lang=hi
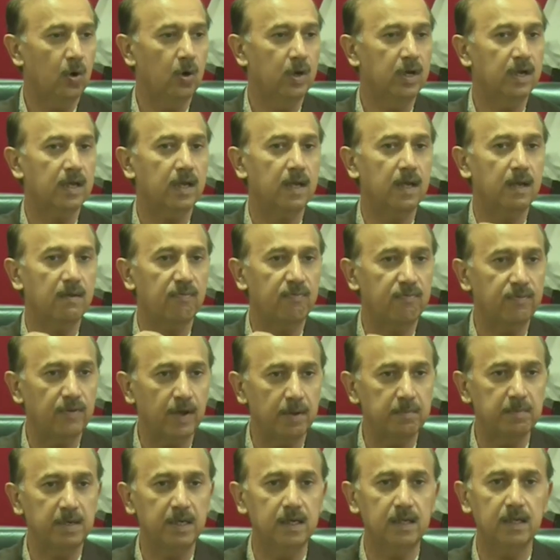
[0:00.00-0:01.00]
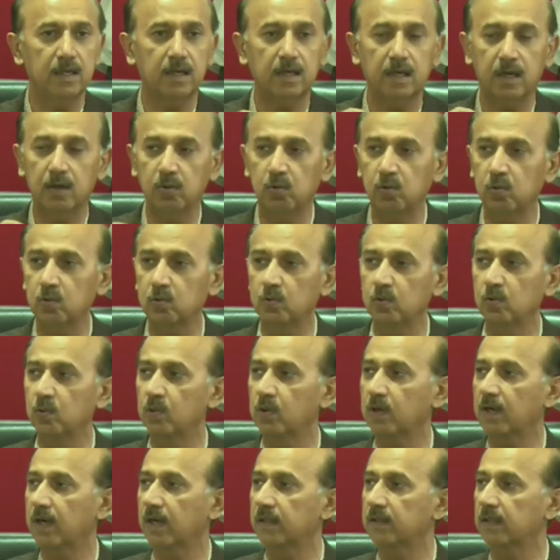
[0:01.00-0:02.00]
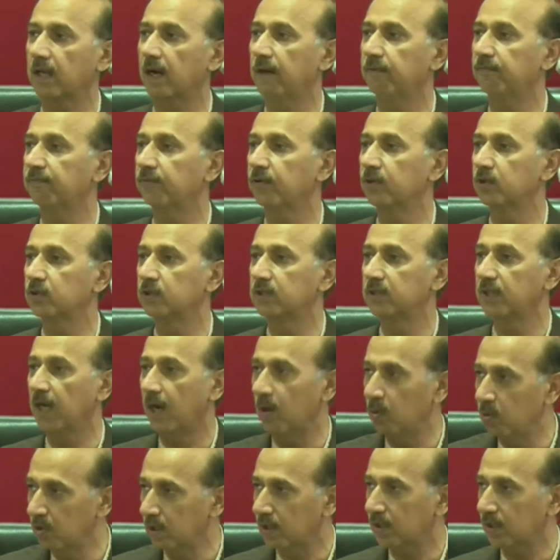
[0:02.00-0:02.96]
उनकी फैमिली के हकूक़ का तहफ़ या